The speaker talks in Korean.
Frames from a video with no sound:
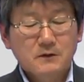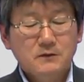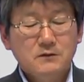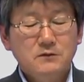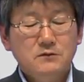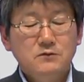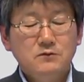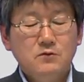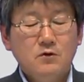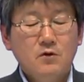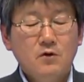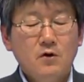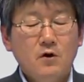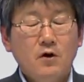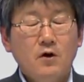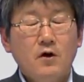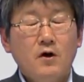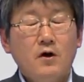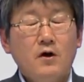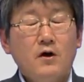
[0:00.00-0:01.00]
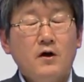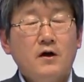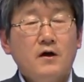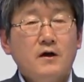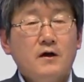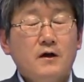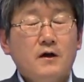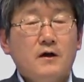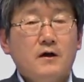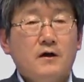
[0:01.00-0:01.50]
그리고
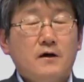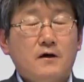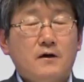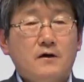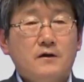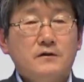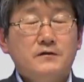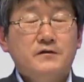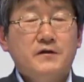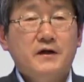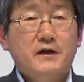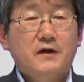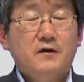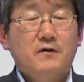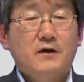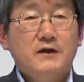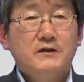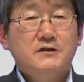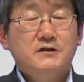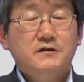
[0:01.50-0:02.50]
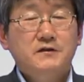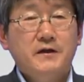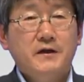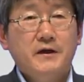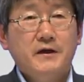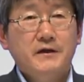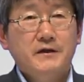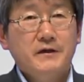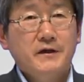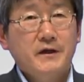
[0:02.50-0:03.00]
세계화
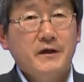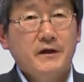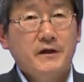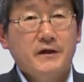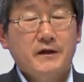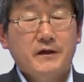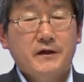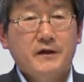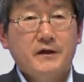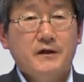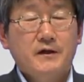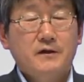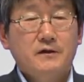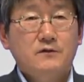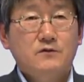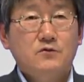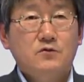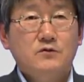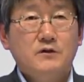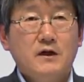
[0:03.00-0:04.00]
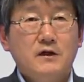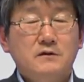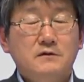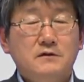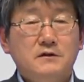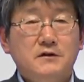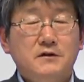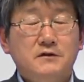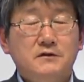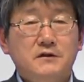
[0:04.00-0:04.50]
시대의 또
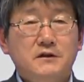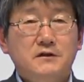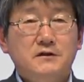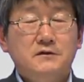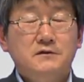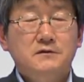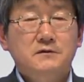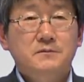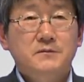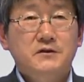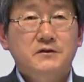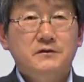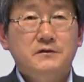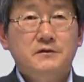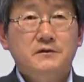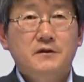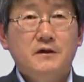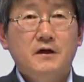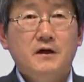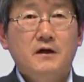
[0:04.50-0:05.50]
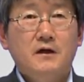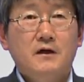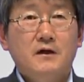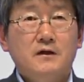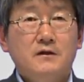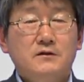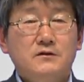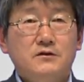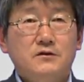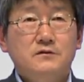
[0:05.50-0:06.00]
다른 경제적 의미는
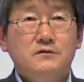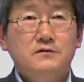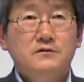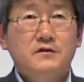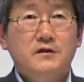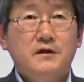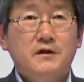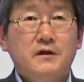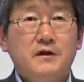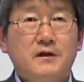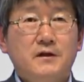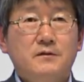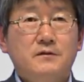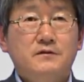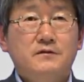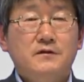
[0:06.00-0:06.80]
전 세계